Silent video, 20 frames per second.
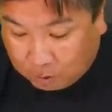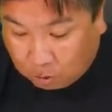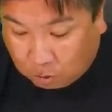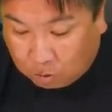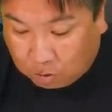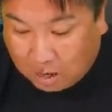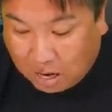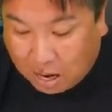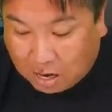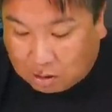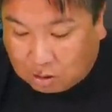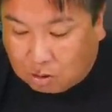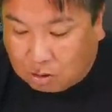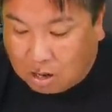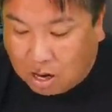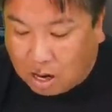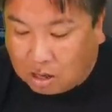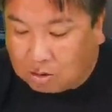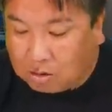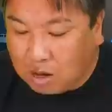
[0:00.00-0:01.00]
この
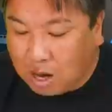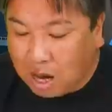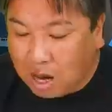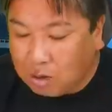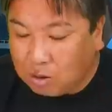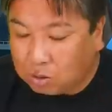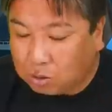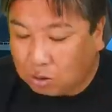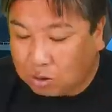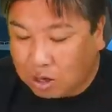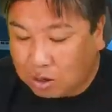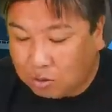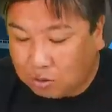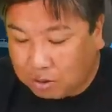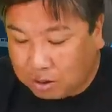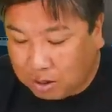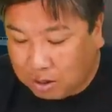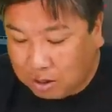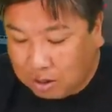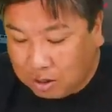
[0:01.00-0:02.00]
楽々アウトな
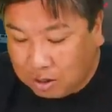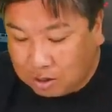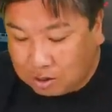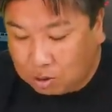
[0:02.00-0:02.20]
のに、